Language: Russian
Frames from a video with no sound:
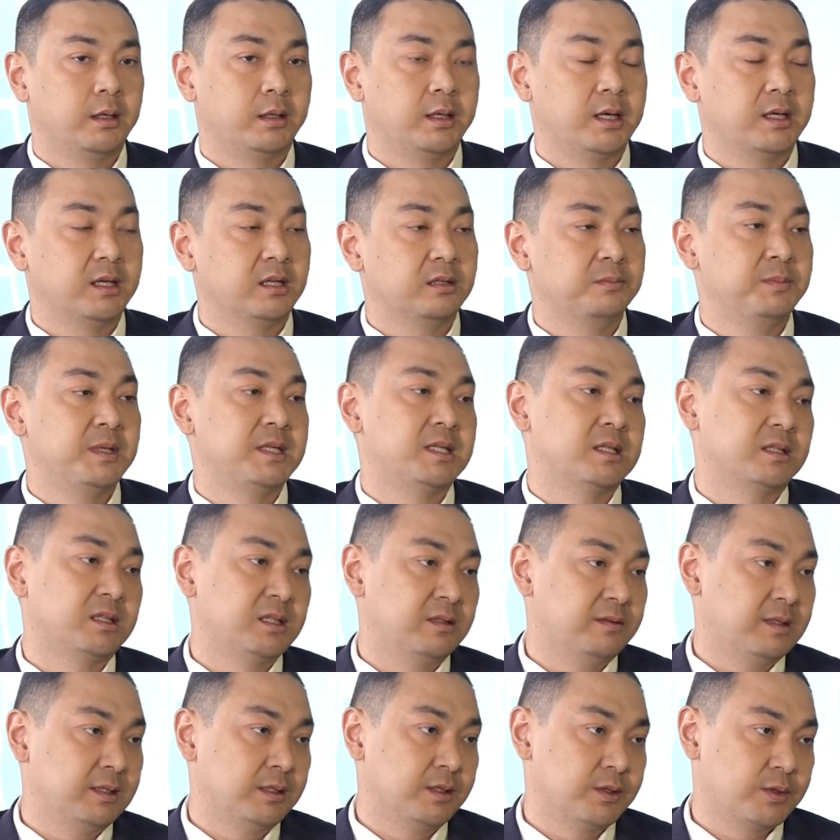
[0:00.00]
Как отметил
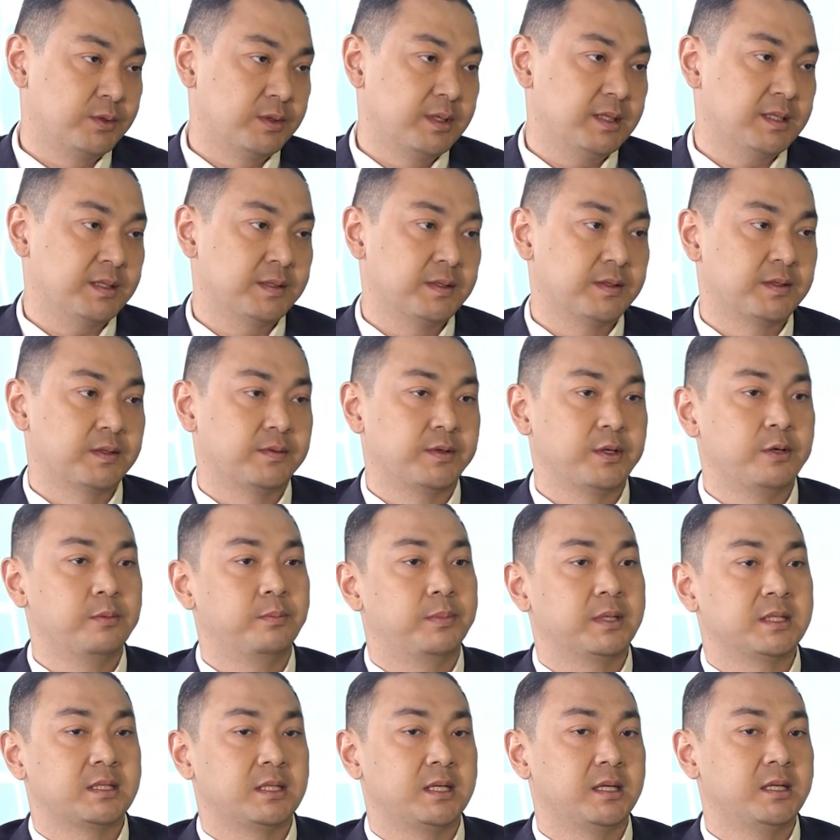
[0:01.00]
глава государства в
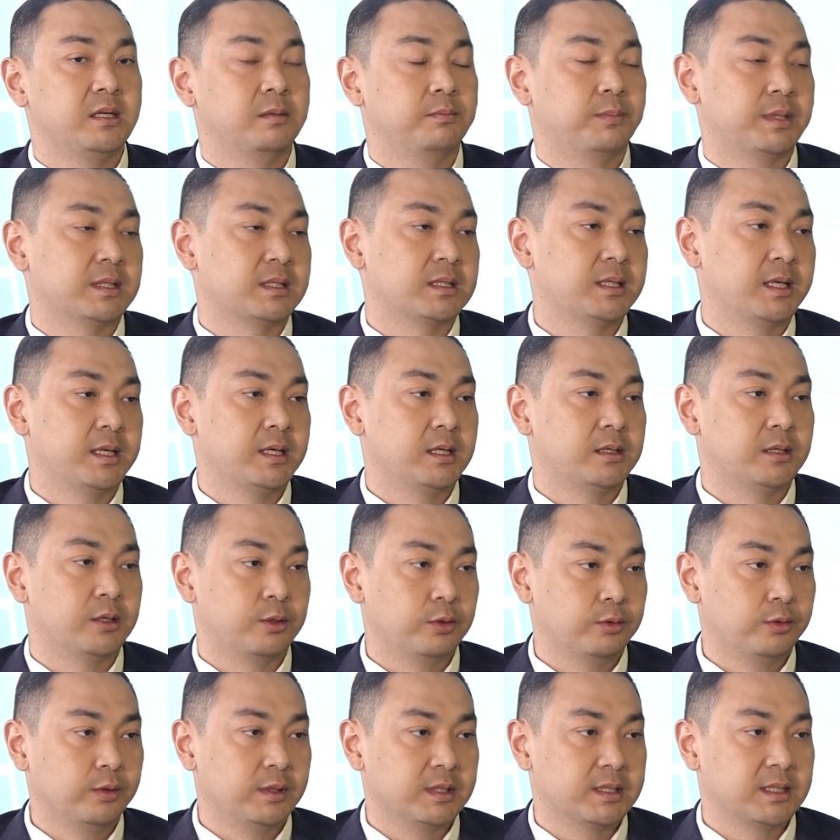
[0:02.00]
своем последнем послании
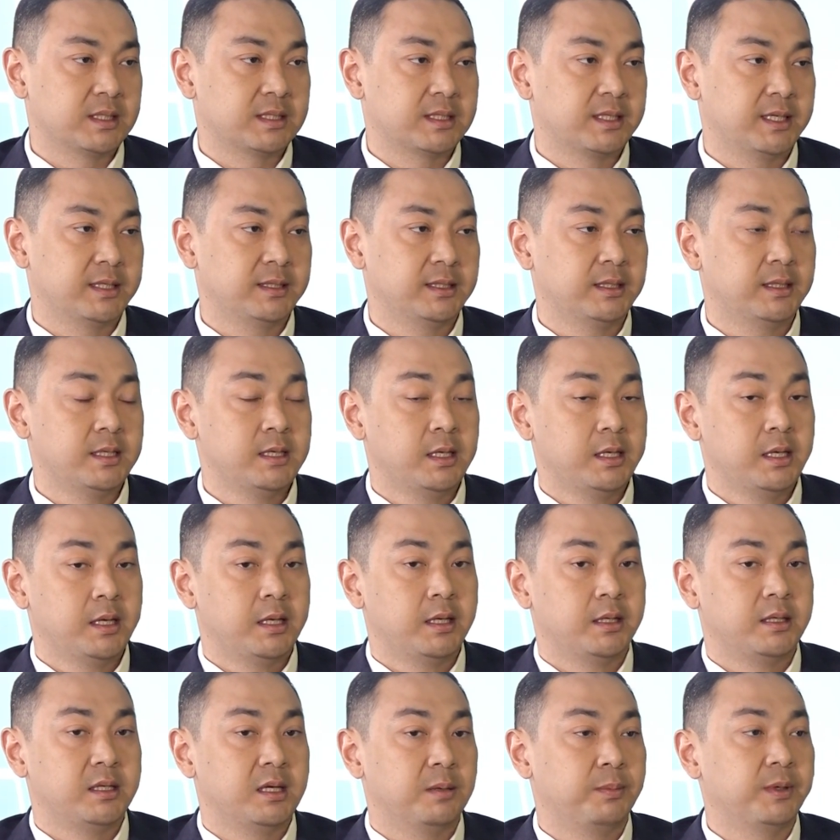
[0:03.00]
народу Казахстана,
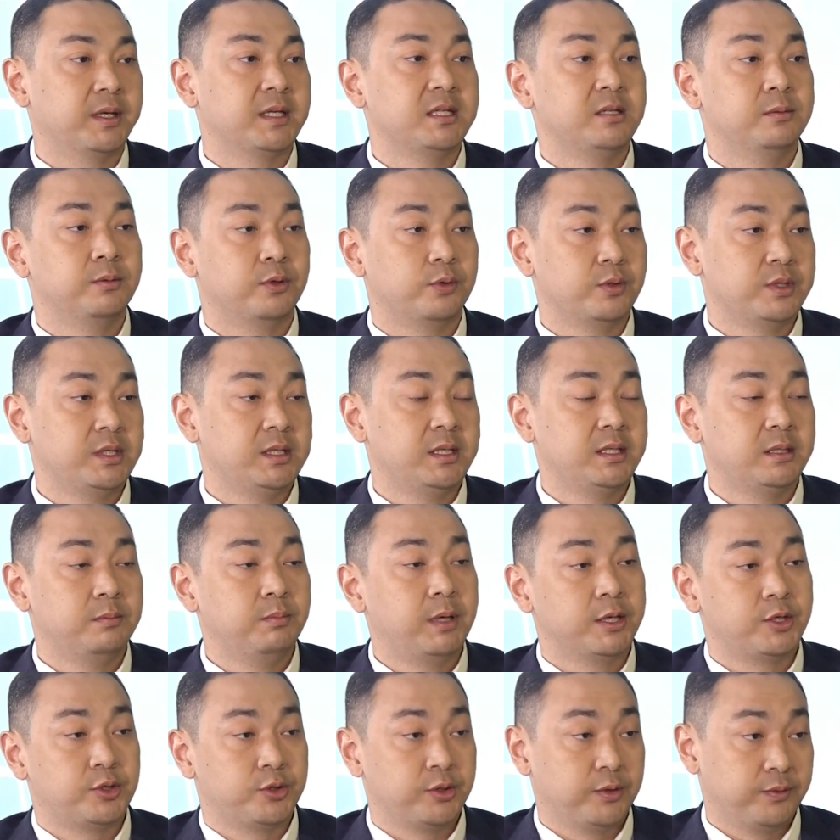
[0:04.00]
необходимо уделить
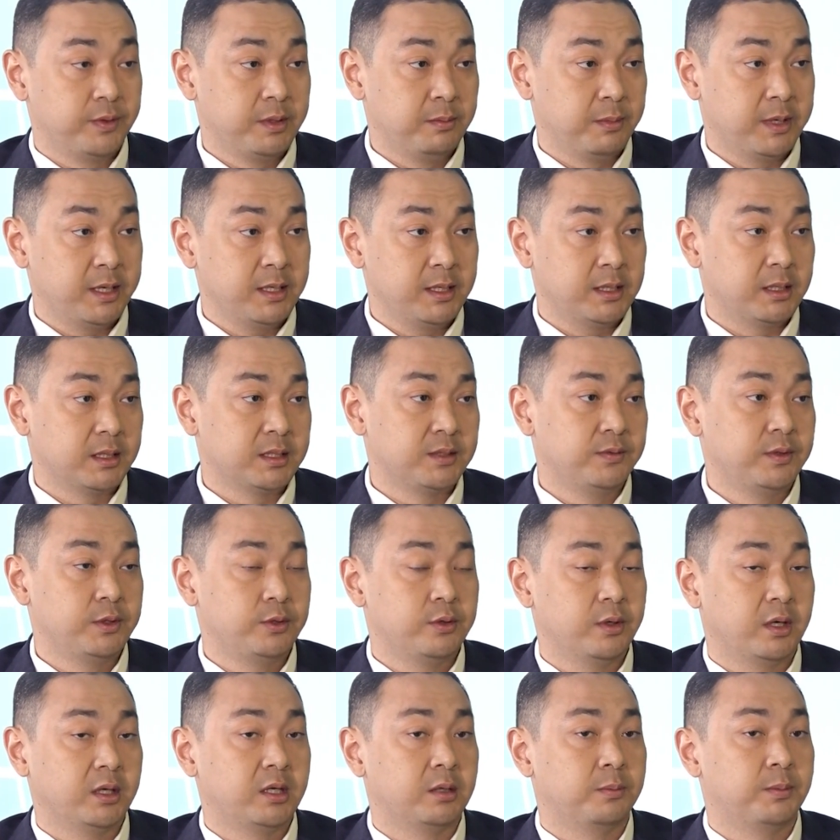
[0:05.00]
большое внимание
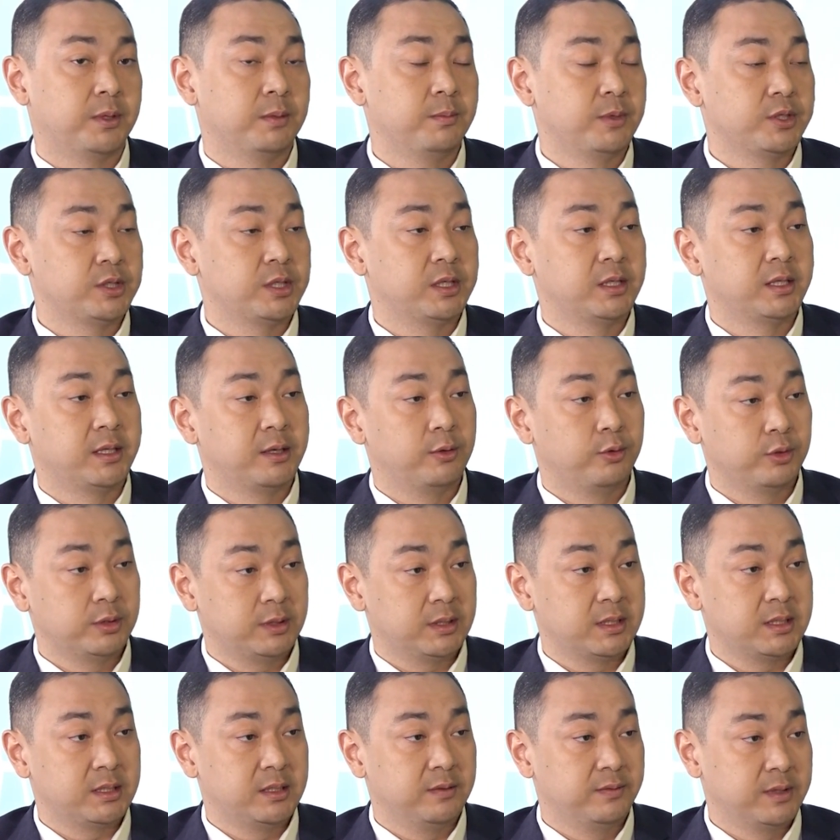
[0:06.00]
развитию агропромышленной
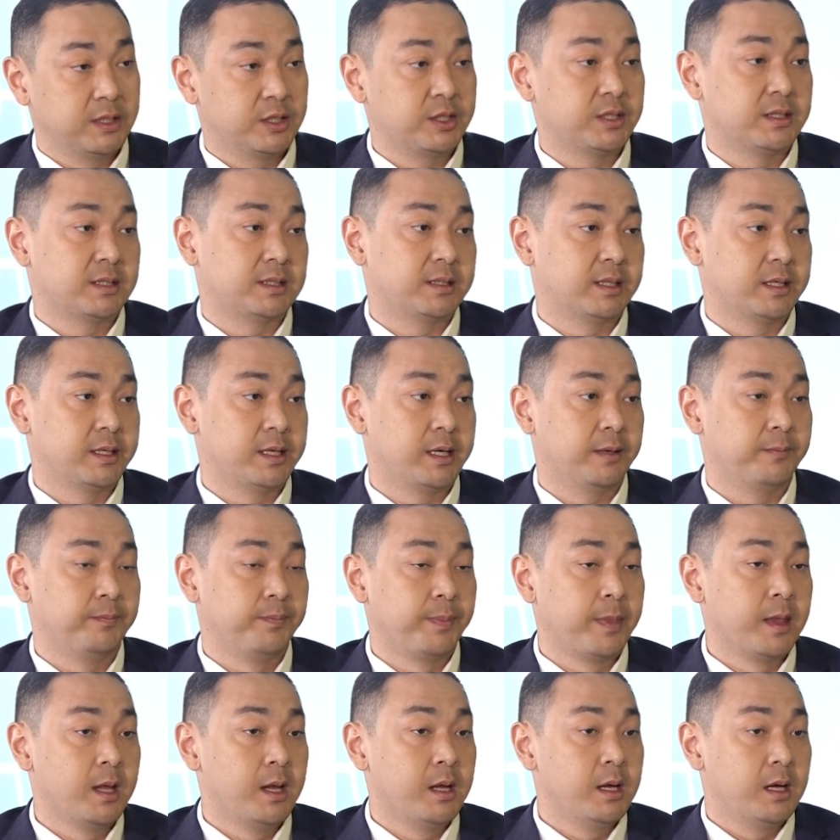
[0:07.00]
отрасли в нашей стране.
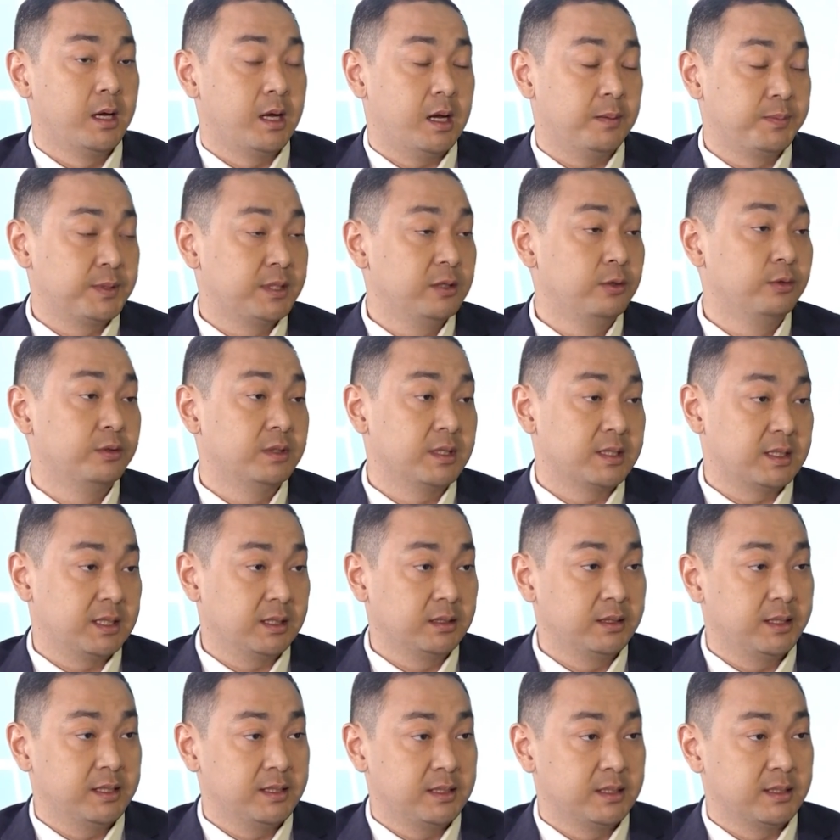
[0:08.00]
Абсолютно
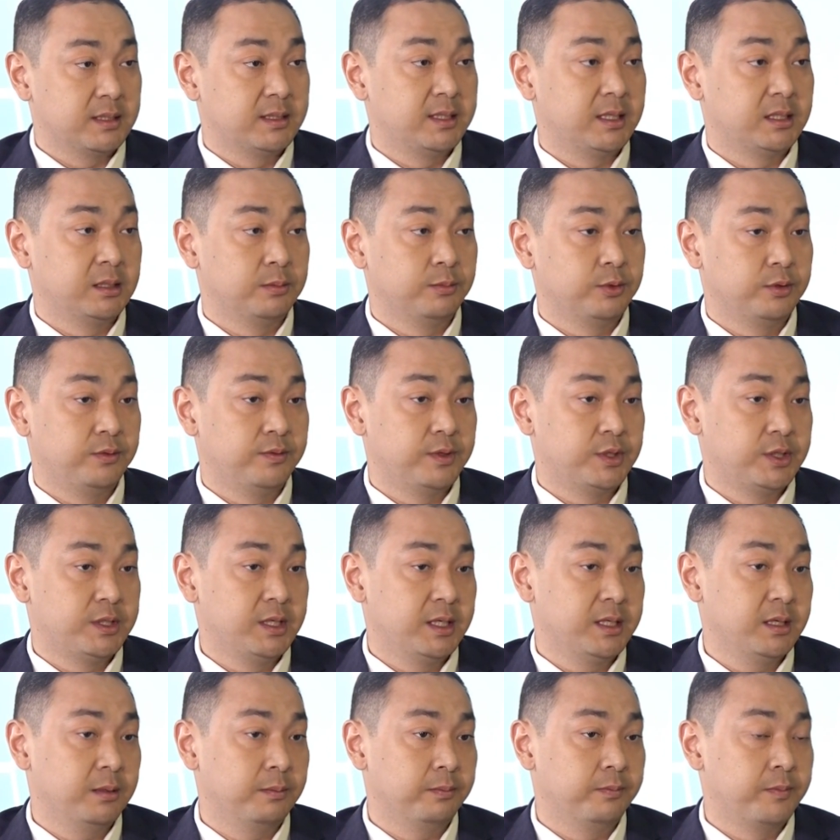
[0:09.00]
согласен с данным
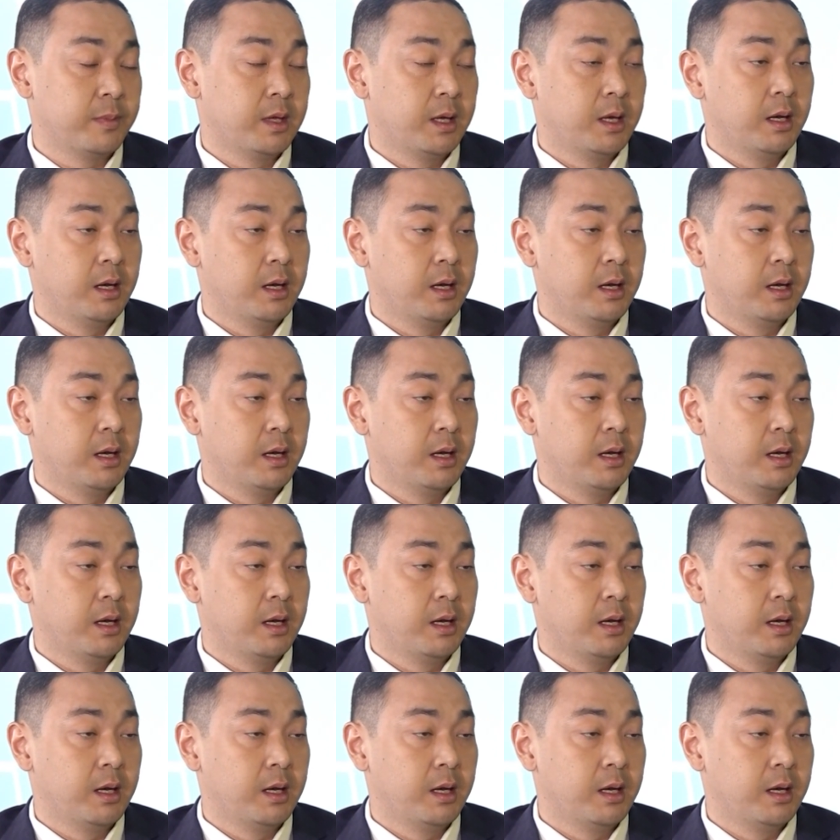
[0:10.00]
утверждением.